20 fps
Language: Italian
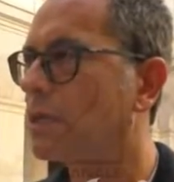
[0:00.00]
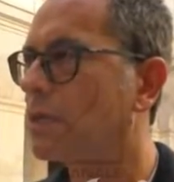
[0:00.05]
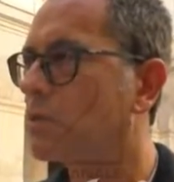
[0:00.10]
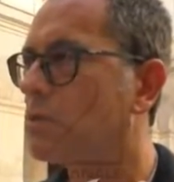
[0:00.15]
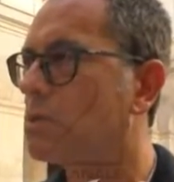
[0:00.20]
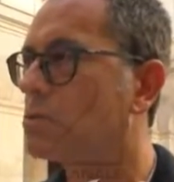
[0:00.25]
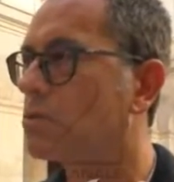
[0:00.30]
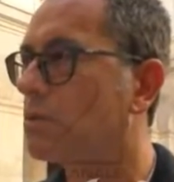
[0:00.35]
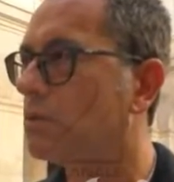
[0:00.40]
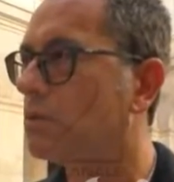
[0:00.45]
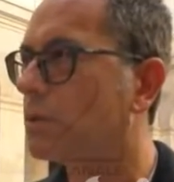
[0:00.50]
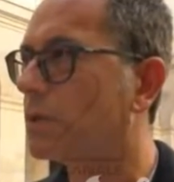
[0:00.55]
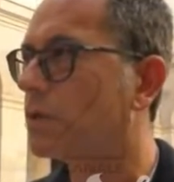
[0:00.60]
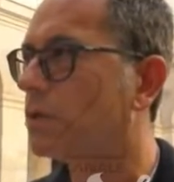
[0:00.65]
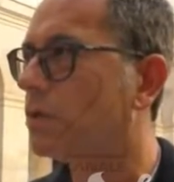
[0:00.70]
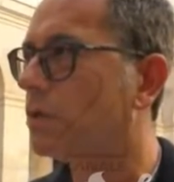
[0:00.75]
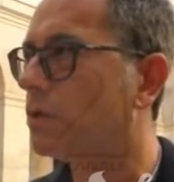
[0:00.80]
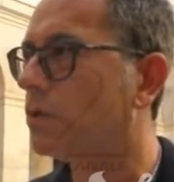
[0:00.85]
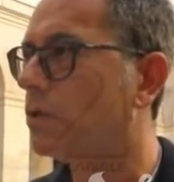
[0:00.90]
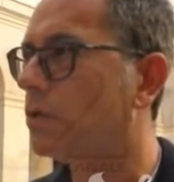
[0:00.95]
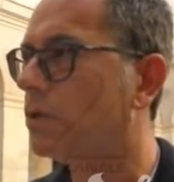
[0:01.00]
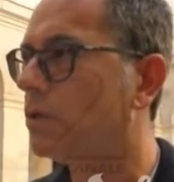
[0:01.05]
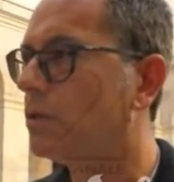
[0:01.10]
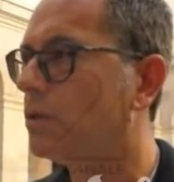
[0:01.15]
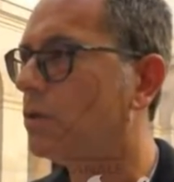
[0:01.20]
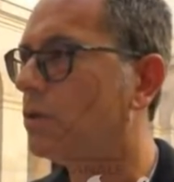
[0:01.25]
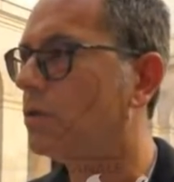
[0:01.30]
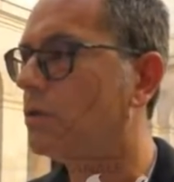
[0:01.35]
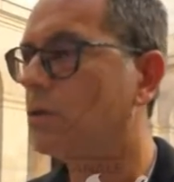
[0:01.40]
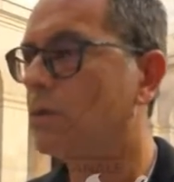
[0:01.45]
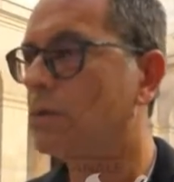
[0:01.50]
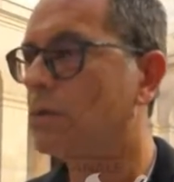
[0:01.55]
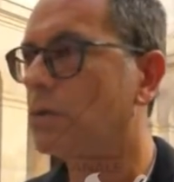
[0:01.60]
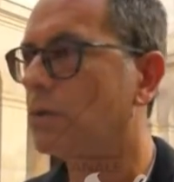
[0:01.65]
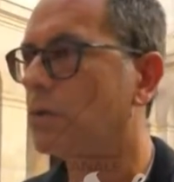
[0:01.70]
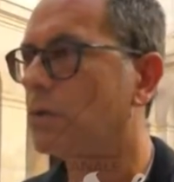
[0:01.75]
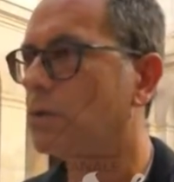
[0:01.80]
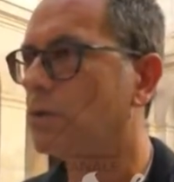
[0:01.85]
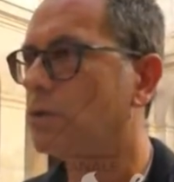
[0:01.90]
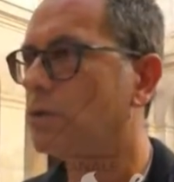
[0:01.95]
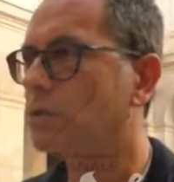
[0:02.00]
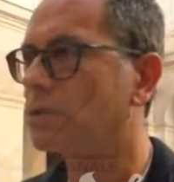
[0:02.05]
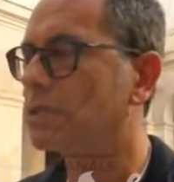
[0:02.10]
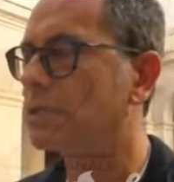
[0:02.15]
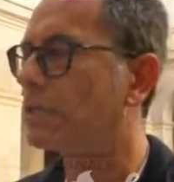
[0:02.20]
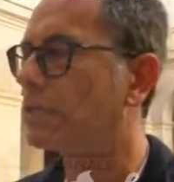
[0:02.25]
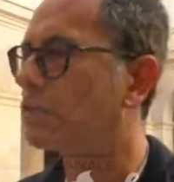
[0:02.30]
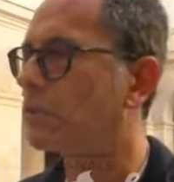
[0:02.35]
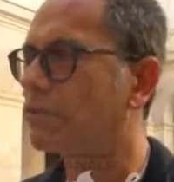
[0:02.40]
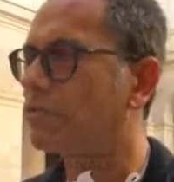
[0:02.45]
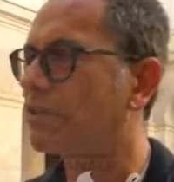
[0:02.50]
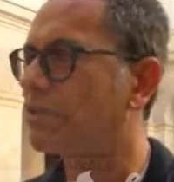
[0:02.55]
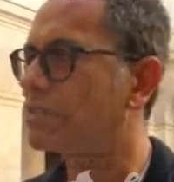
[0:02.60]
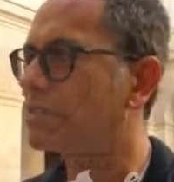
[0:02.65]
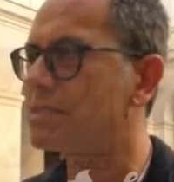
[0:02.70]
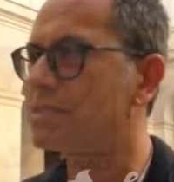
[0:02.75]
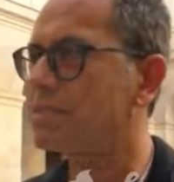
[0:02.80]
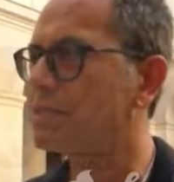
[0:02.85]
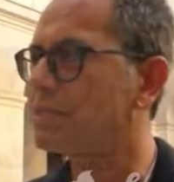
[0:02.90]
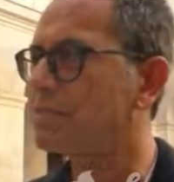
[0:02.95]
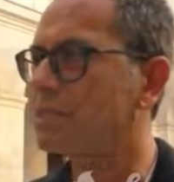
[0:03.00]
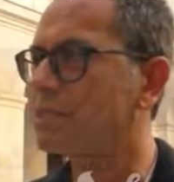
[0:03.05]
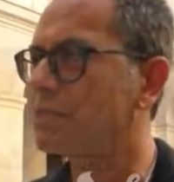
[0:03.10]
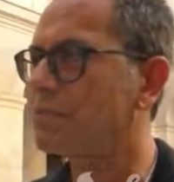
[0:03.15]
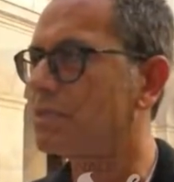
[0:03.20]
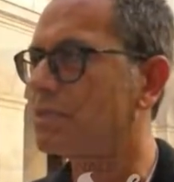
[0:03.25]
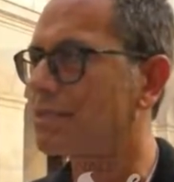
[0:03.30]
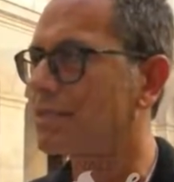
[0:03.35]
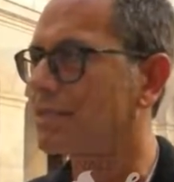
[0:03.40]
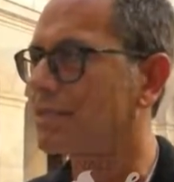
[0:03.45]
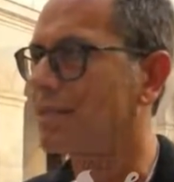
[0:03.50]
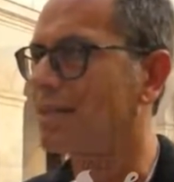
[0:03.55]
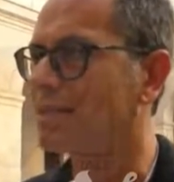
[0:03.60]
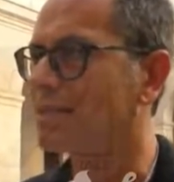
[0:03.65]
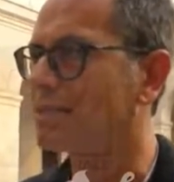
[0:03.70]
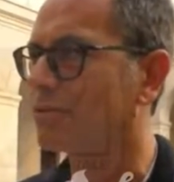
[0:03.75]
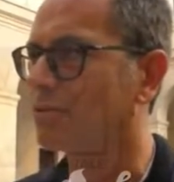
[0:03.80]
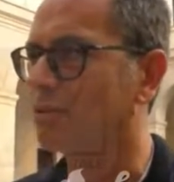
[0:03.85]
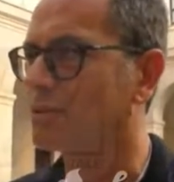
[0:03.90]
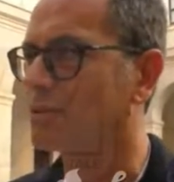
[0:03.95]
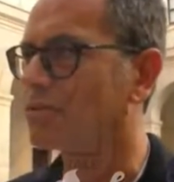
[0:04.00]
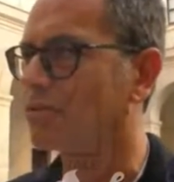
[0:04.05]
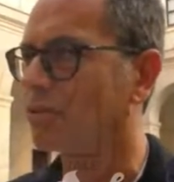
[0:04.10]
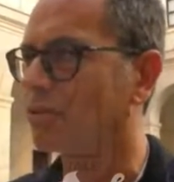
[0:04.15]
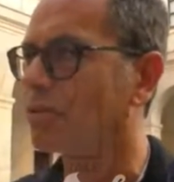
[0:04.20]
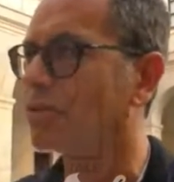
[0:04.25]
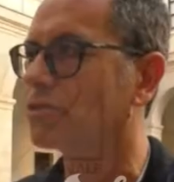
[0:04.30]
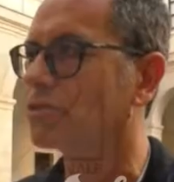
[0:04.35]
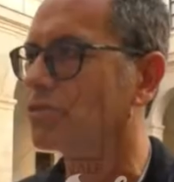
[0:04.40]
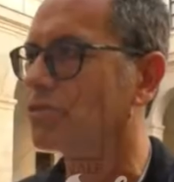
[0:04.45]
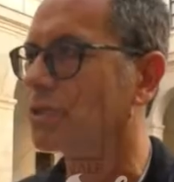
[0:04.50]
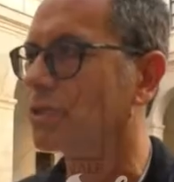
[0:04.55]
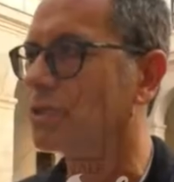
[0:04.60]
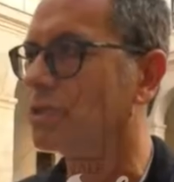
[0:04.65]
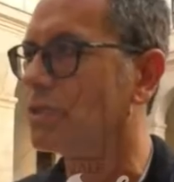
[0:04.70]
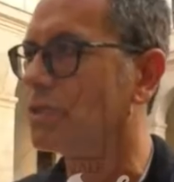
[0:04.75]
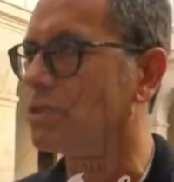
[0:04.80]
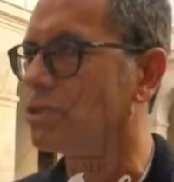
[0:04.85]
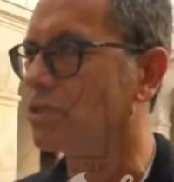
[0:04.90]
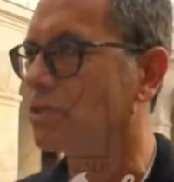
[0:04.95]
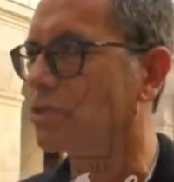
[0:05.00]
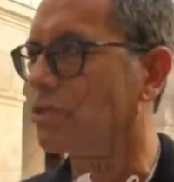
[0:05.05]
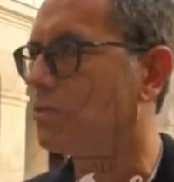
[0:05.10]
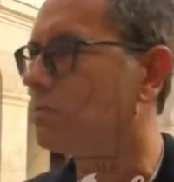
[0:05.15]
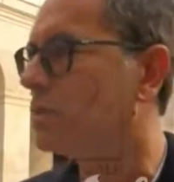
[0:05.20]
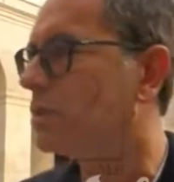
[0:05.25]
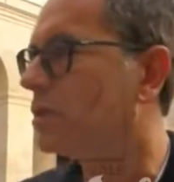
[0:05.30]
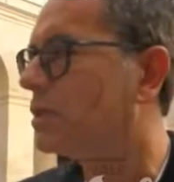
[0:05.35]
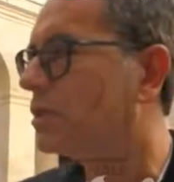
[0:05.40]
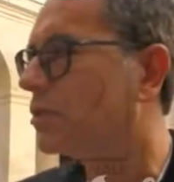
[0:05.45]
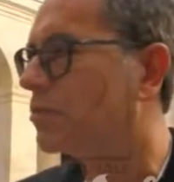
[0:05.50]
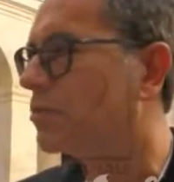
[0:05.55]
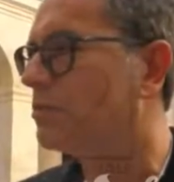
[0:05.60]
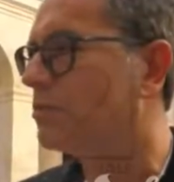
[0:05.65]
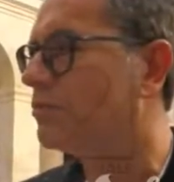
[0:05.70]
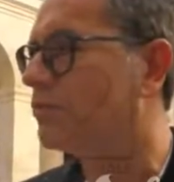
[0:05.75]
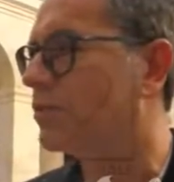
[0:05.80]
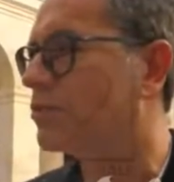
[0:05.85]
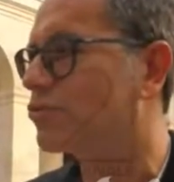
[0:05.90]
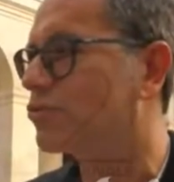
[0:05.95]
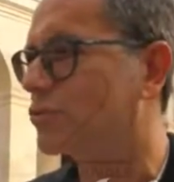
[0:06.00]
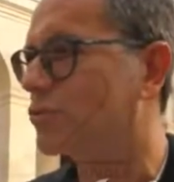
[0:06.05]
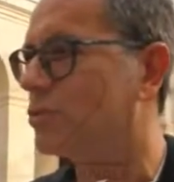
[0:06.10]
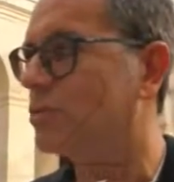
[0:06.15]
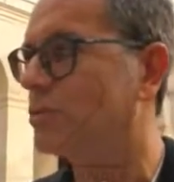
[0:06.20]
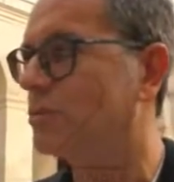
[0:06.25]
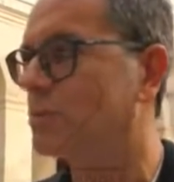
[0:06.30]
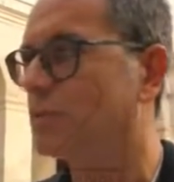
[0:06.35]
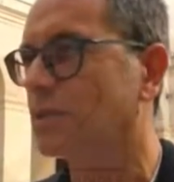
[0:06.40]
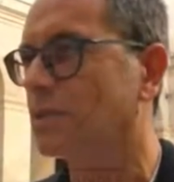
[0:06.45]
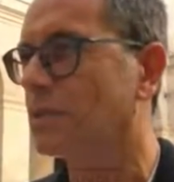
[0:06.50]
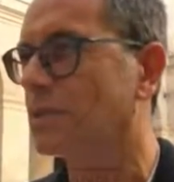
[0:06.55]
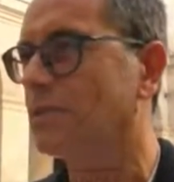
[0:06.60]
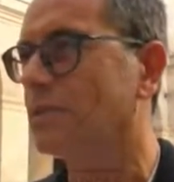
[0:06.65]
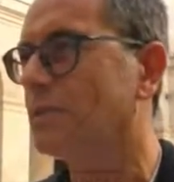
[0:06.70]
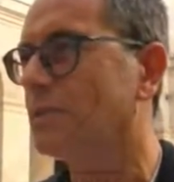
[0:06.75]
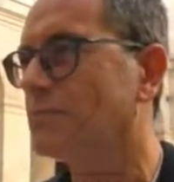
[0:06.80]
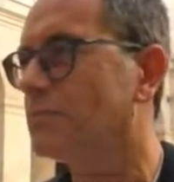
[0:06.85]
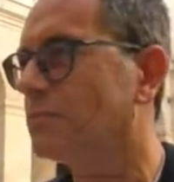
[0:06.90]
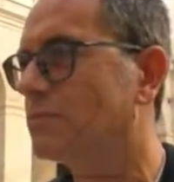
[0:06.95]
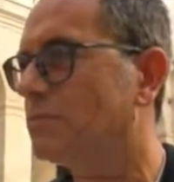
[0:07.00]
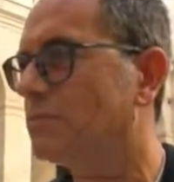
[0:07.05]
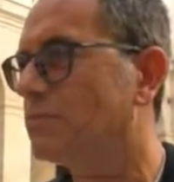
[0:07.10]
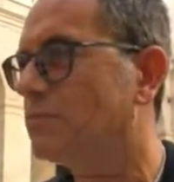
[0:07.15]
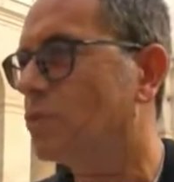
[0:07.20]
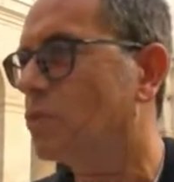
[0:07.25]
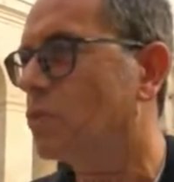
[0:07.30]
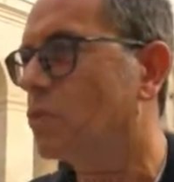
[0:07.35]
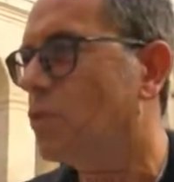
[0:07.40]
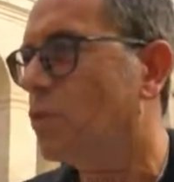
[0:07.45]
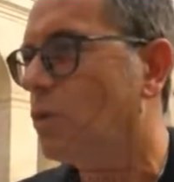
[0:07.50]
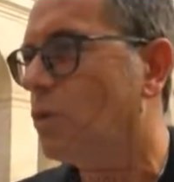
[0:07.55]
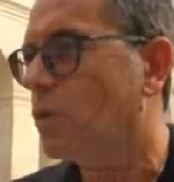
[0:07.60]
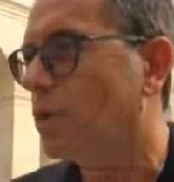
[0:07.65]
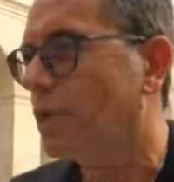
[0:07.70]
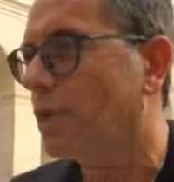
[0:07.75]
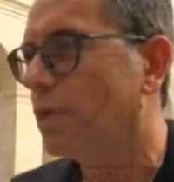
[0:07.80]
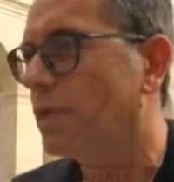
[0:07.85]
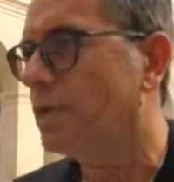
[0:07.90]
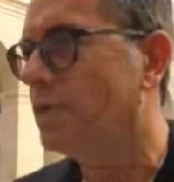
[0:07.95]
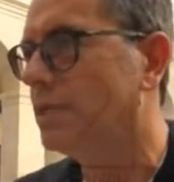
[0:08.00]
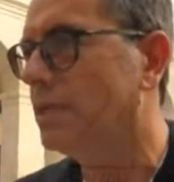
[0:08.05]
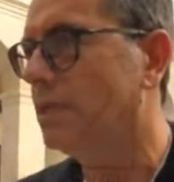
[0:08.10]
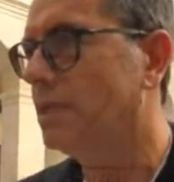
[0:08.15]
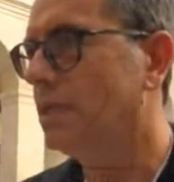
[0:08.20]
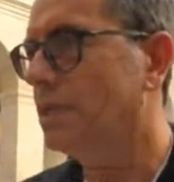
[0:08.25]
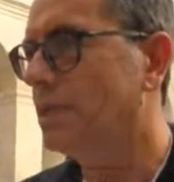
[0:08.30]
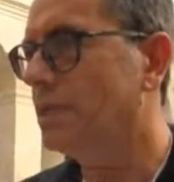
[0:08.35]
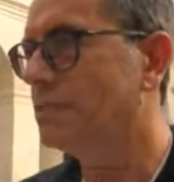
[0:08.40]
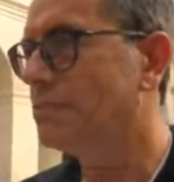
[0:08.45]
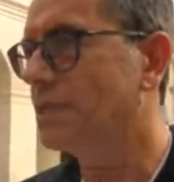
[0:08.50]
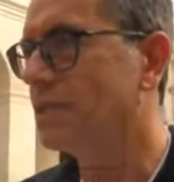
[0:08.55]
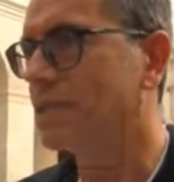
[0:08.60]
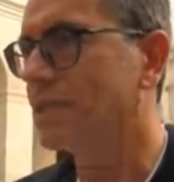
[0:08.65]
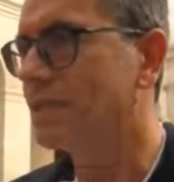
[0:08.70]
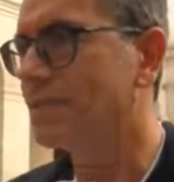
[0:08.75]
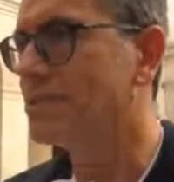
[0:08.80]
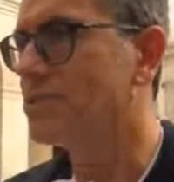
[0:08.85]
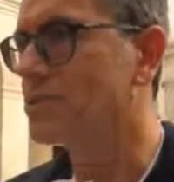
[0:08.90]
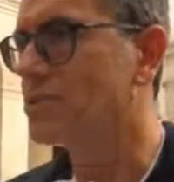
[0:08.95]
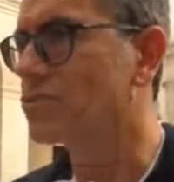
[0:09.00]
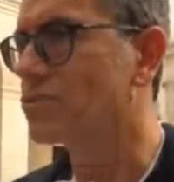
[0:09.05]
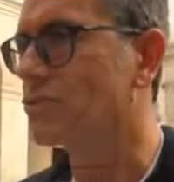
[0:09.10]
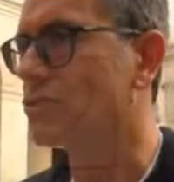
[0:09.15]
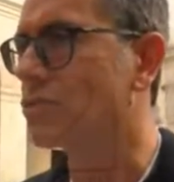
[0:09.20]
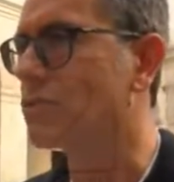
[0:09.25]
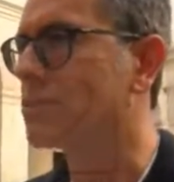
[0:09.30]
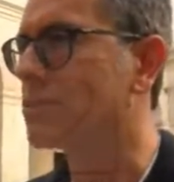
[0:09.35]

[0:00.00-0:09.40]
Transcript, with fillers: questo però eh, il sardo lo fa senza mai dimenticarsi quali sono le sue radici, come, come faccio io, perché il mio cuore, e le mie radici sono in